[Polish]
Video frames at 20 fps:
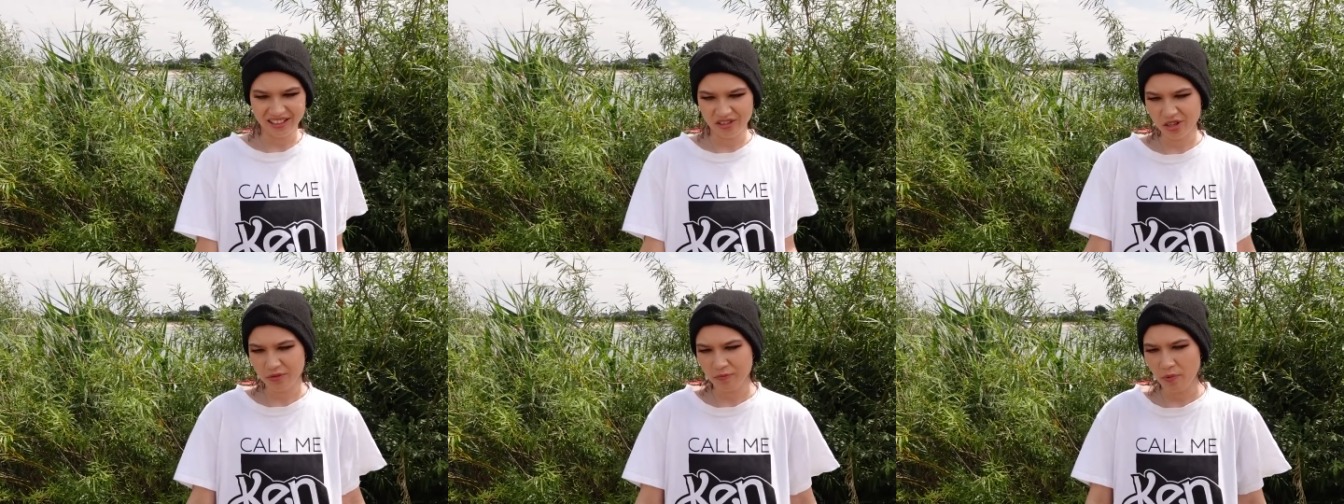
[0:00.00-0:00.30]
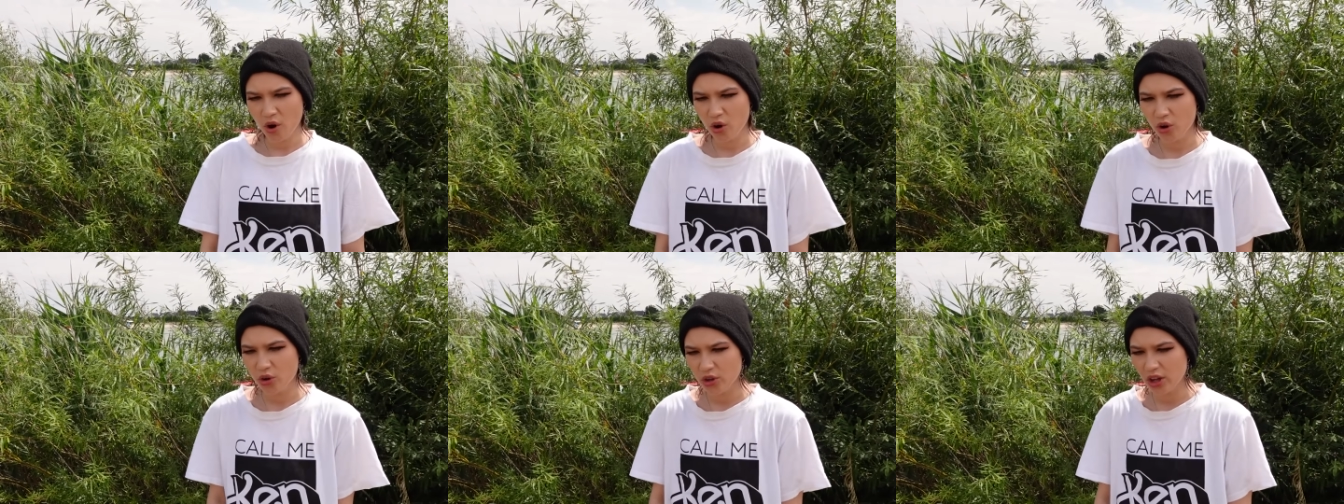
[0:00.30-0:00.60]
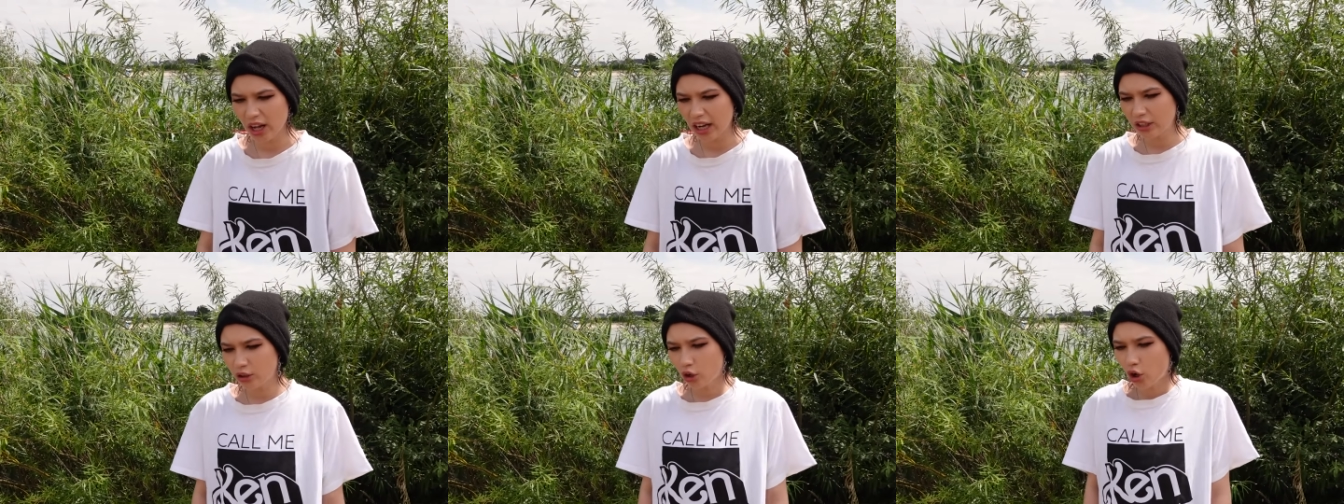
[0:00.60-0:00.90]
no spoko,
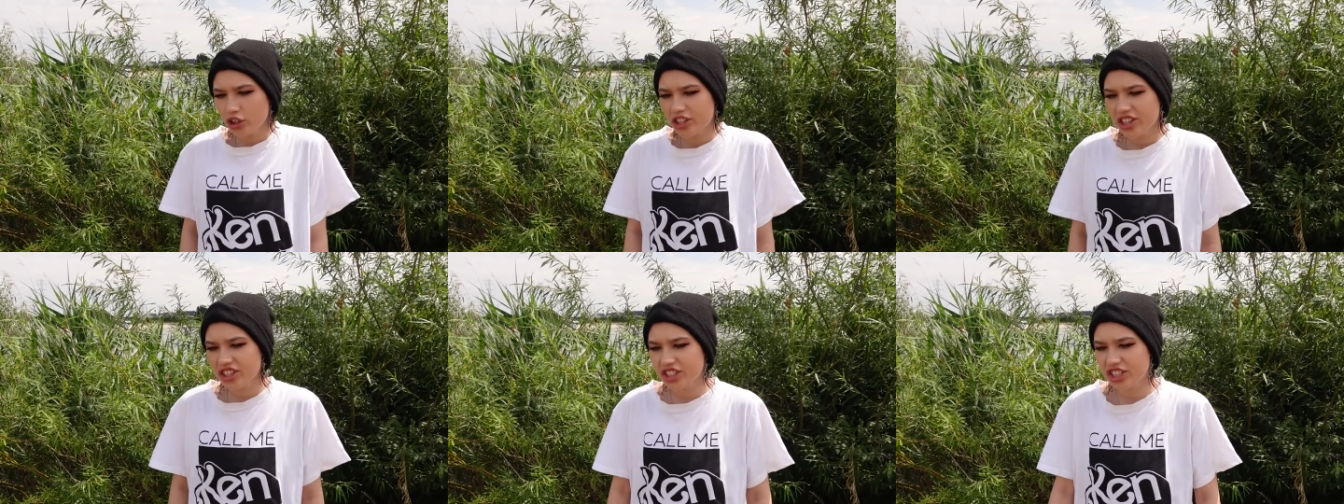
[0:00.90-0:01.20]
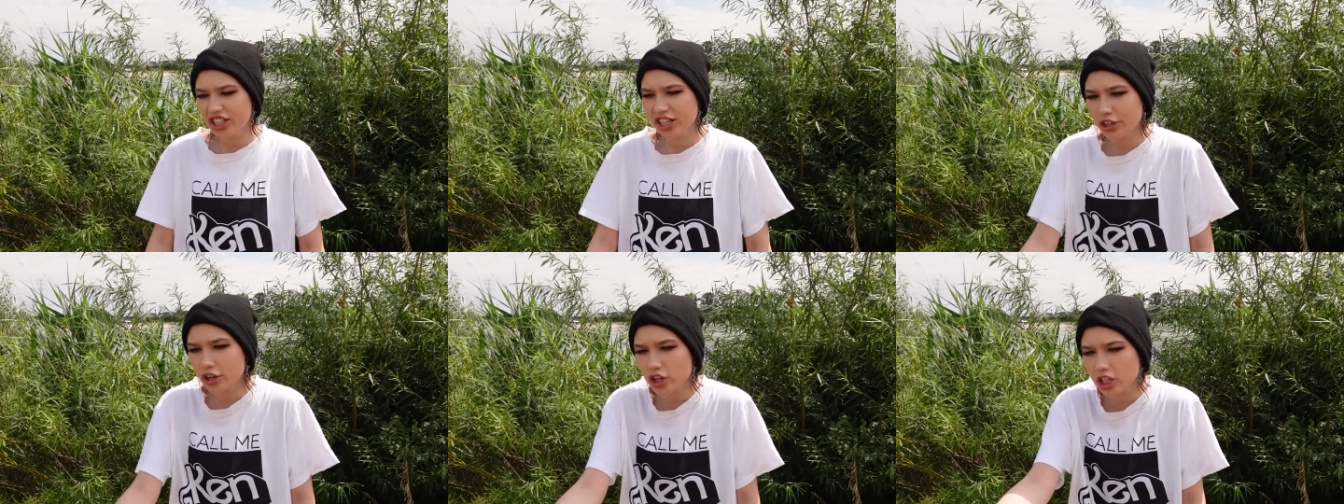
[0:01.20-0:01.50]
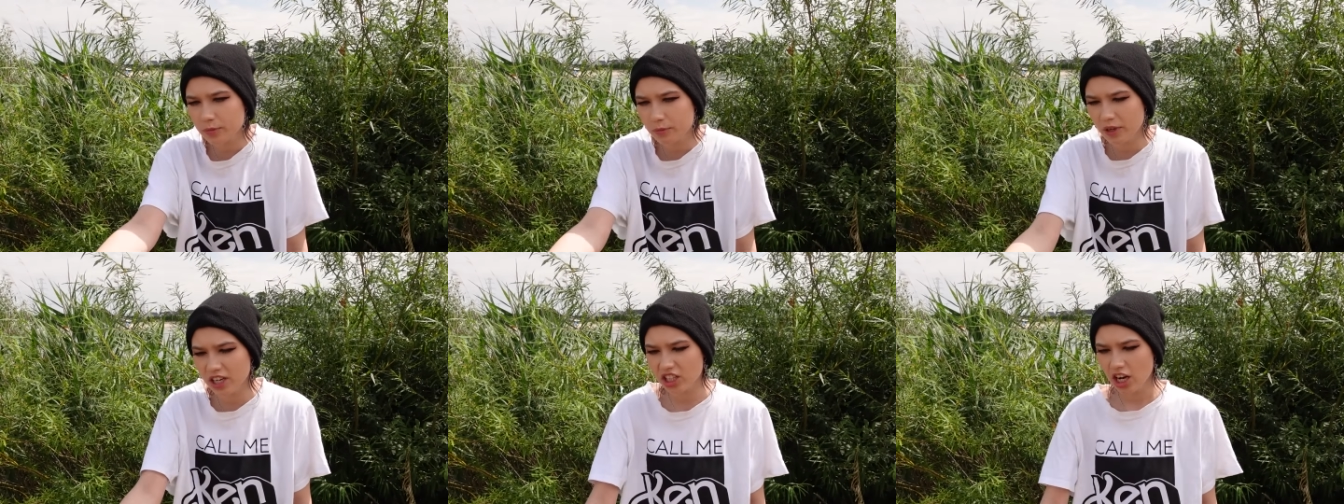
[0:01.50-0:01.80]
no ale to chociaż się
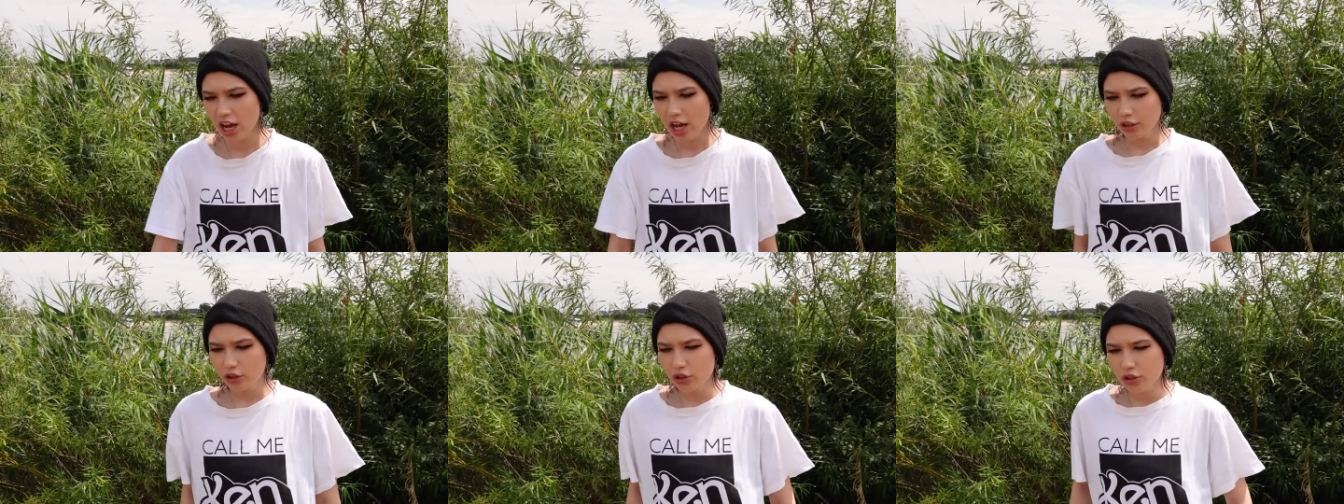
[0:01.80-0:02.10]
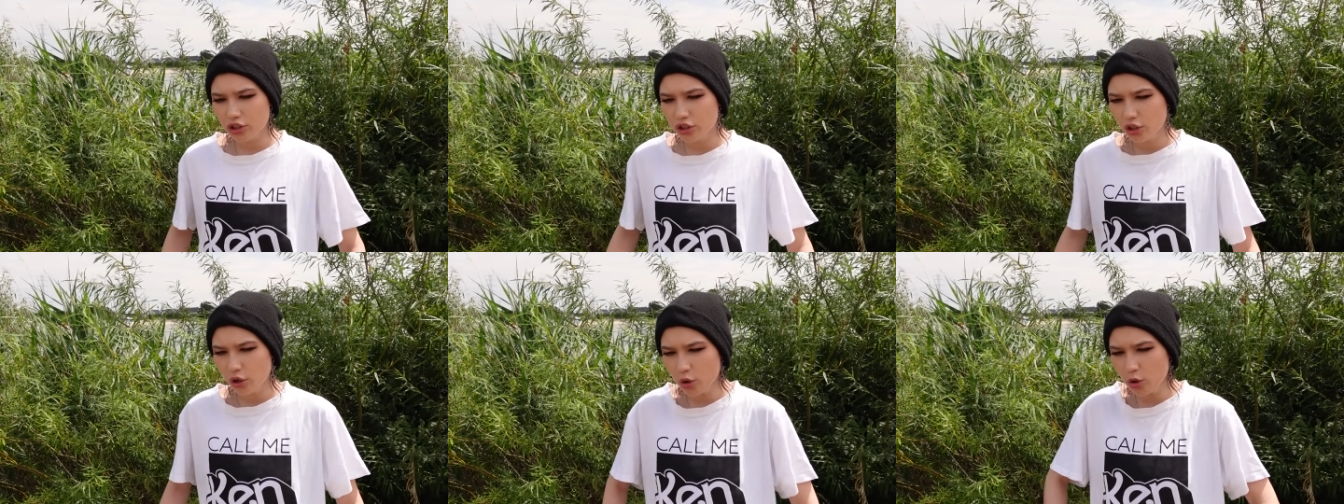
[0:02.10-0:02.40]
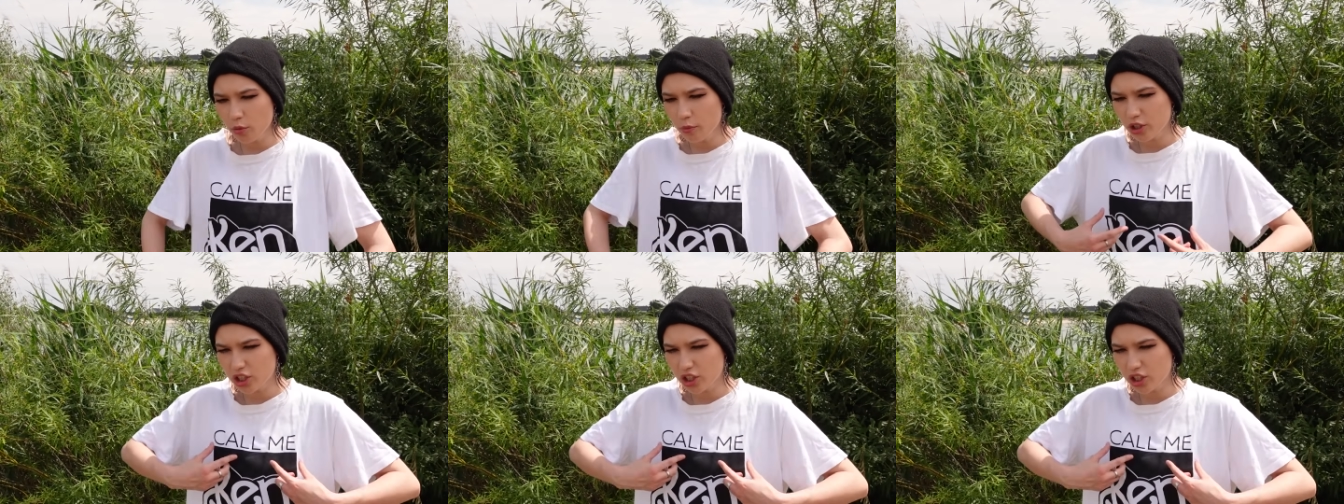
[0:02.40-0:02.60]
rozbierz do stroju,